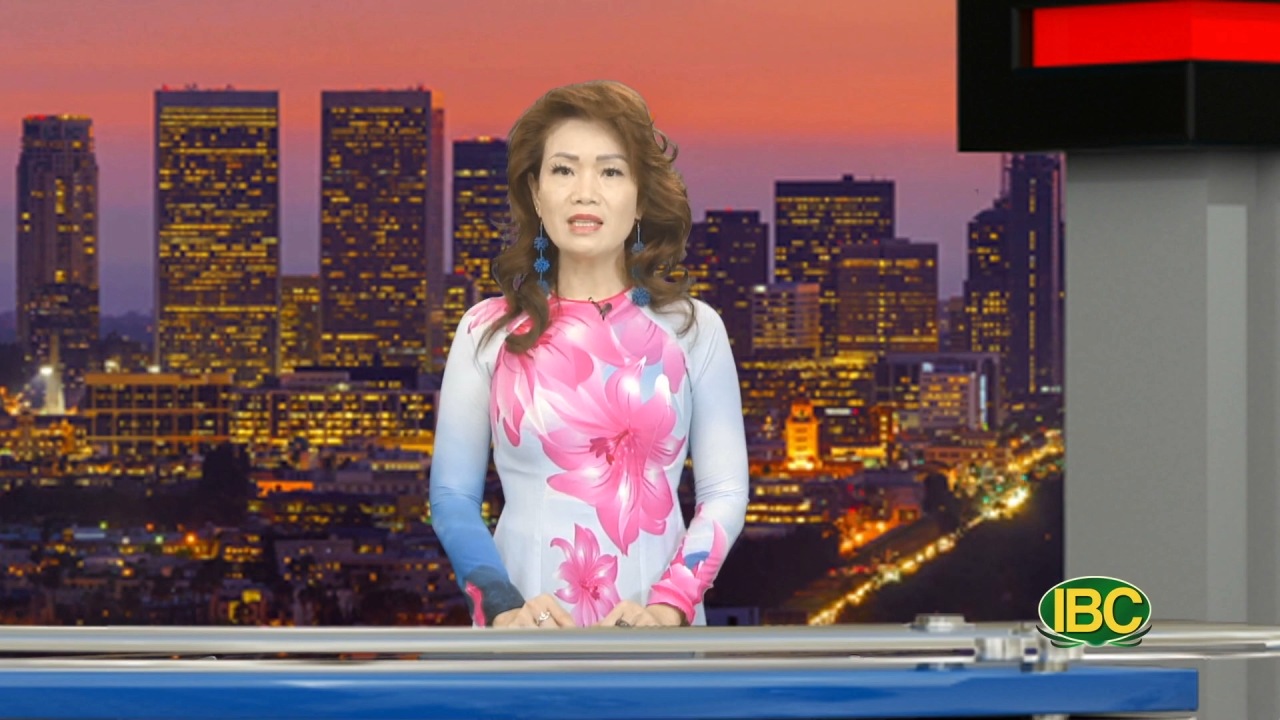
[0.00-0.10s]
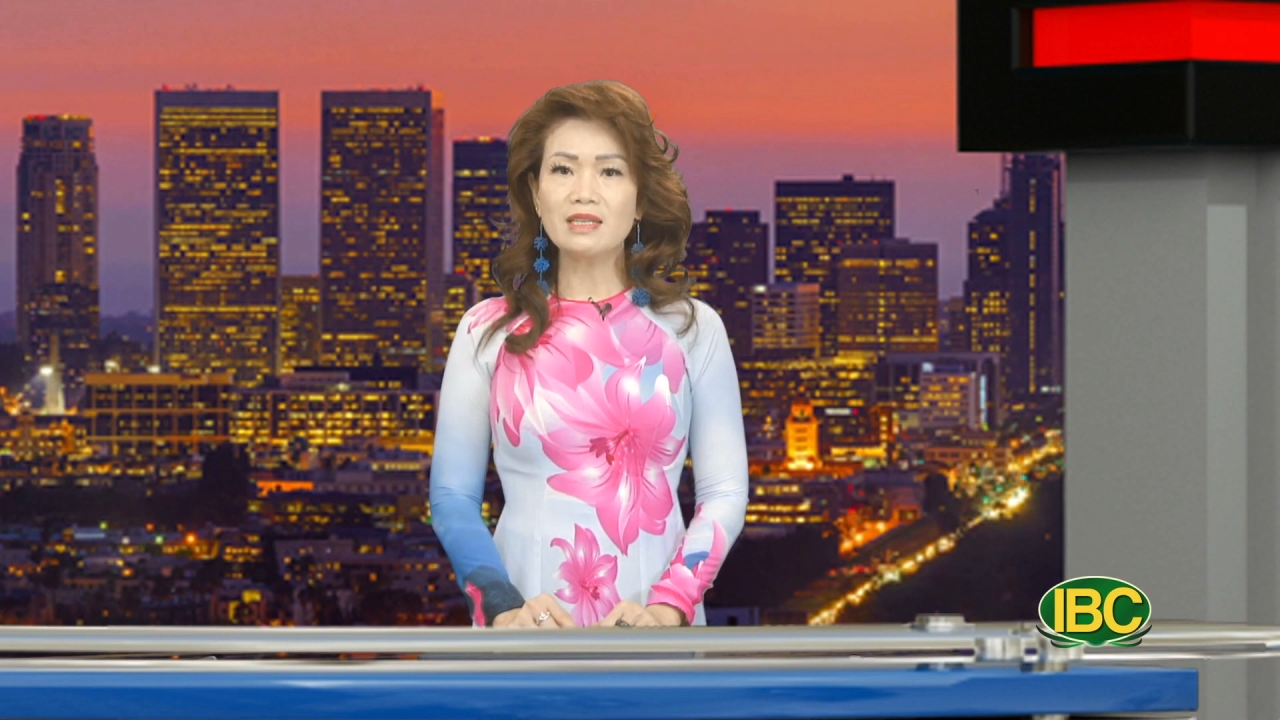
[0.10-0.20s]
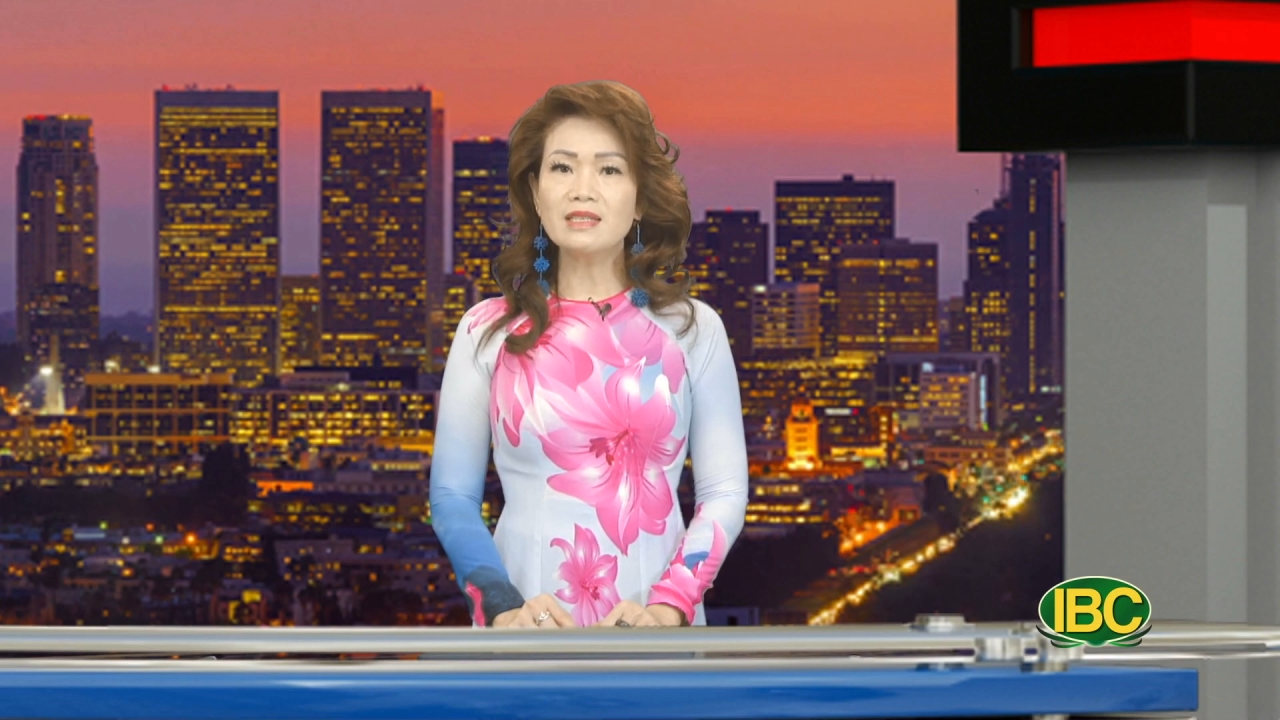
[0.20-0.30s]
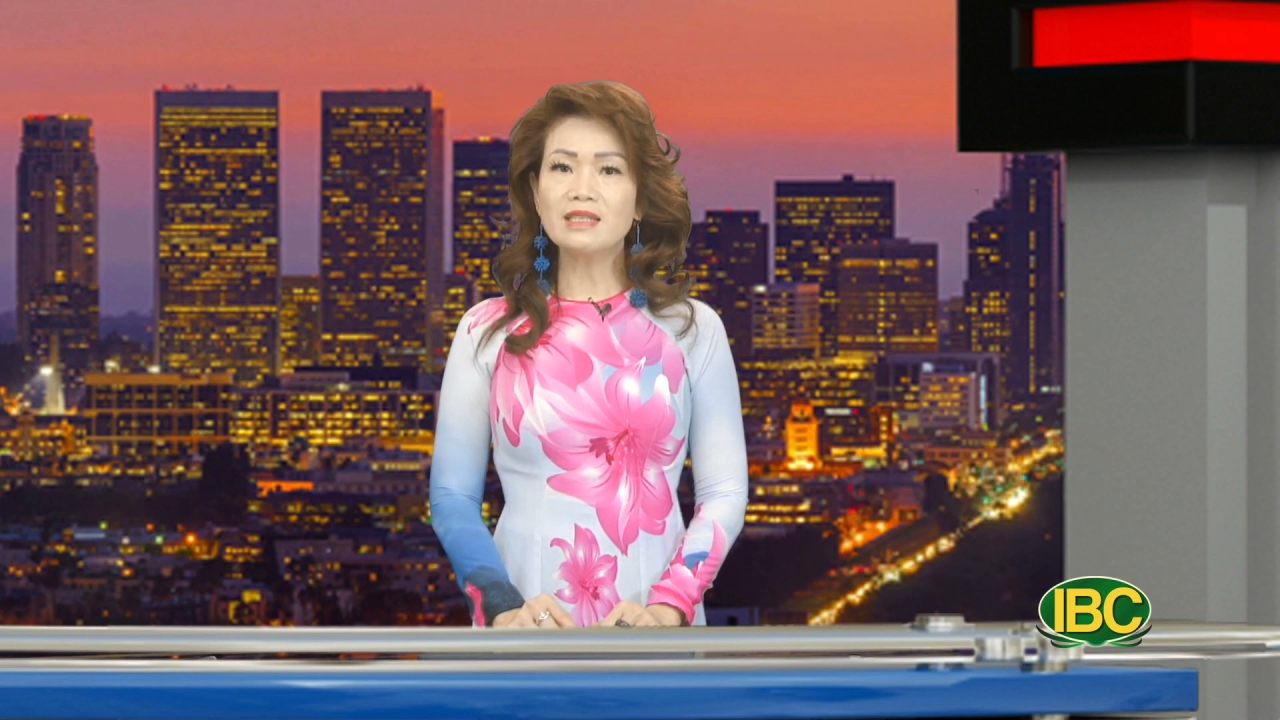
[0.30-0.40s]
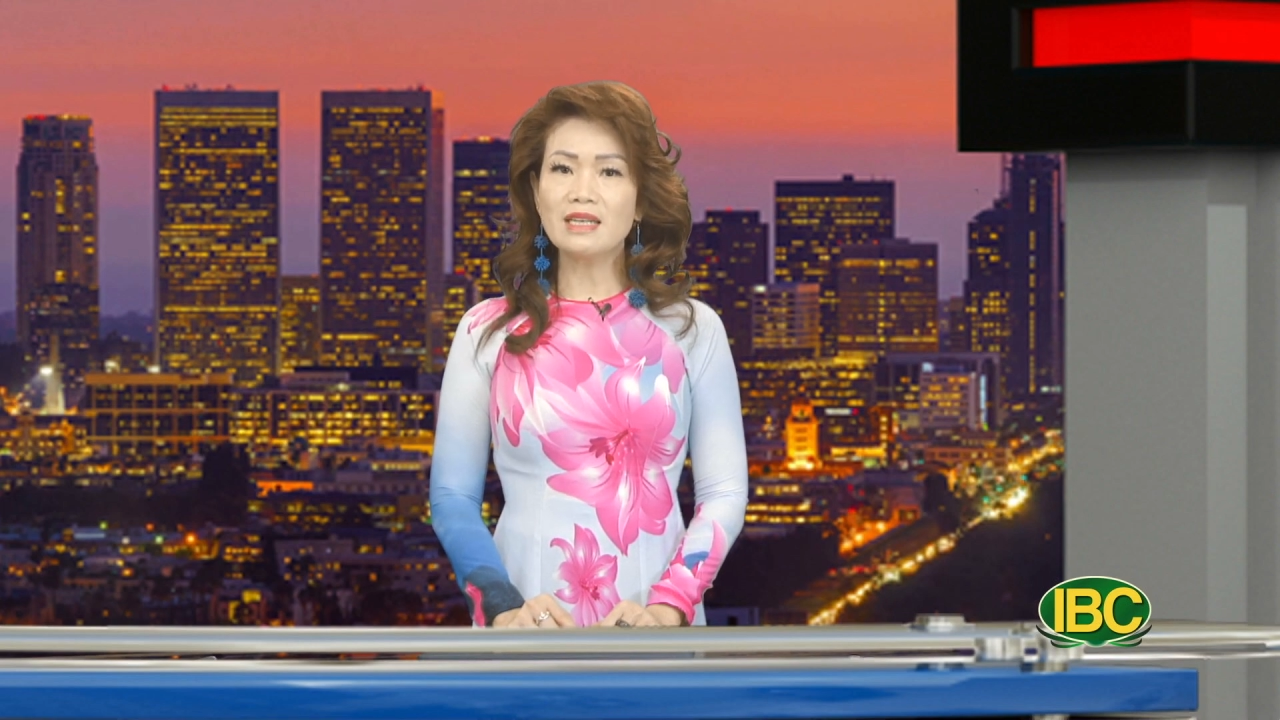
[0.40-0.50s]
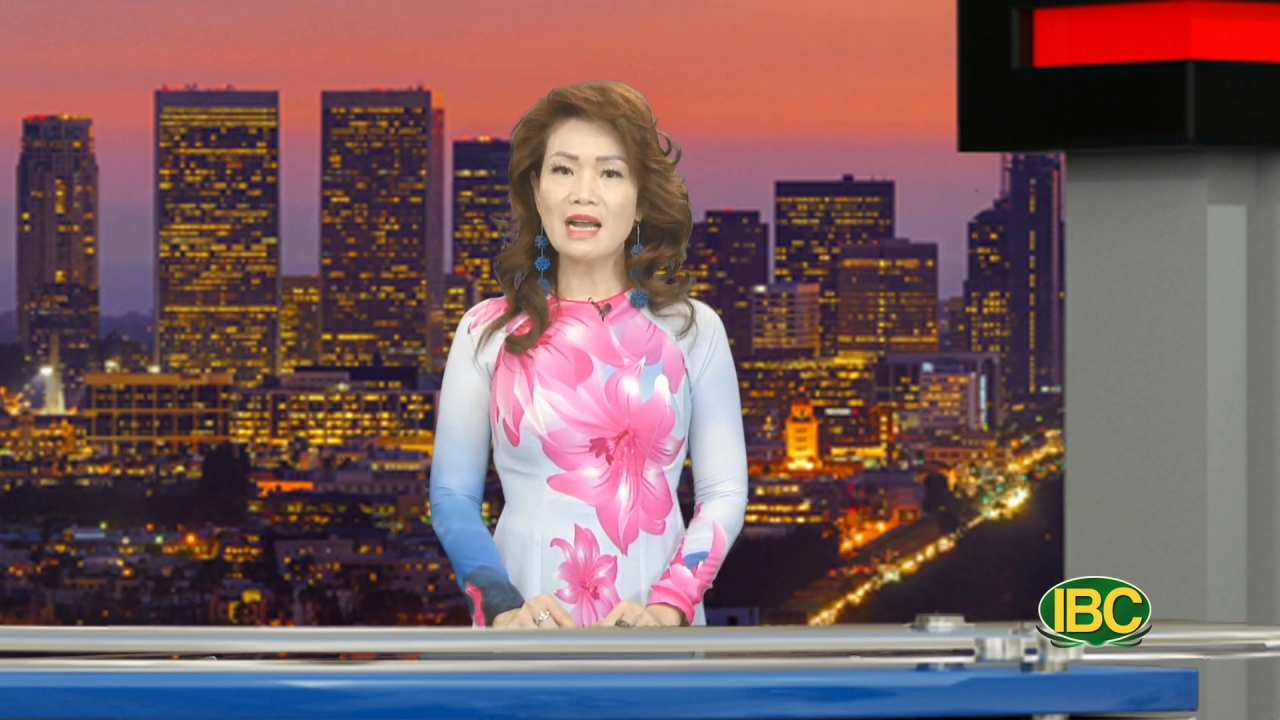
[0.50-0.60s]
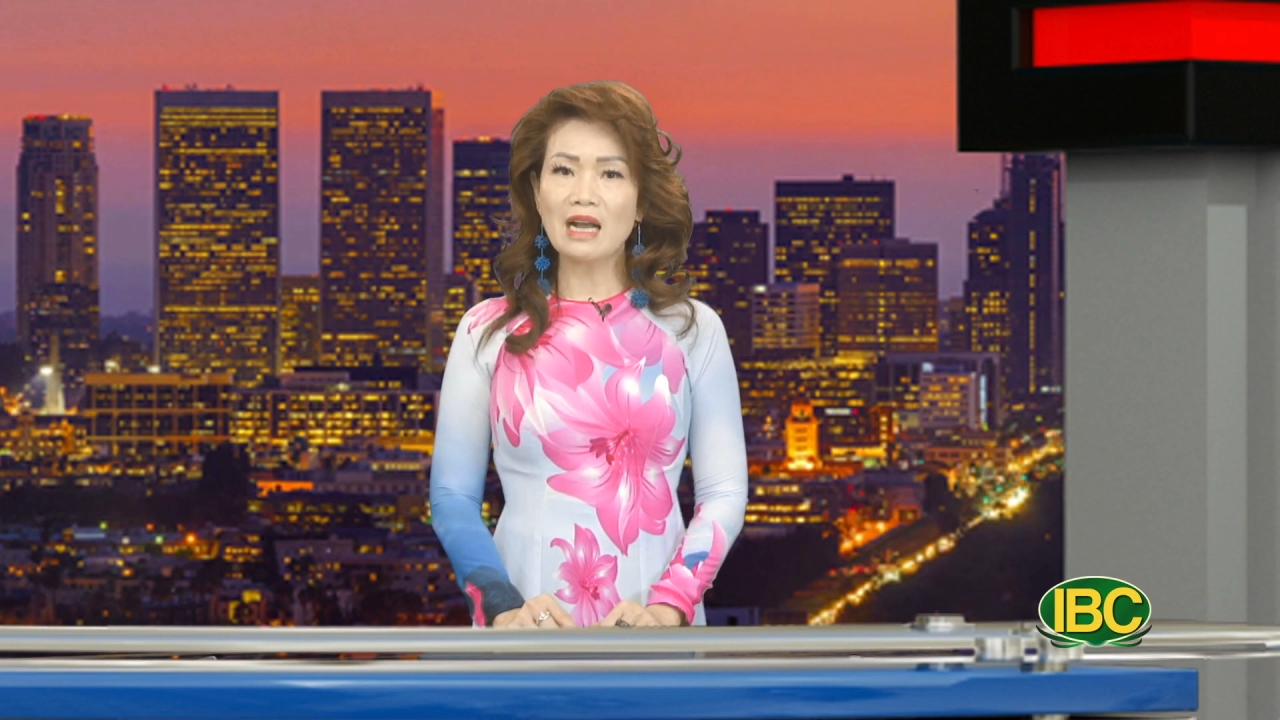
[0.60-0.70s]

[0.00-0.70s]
những người đàn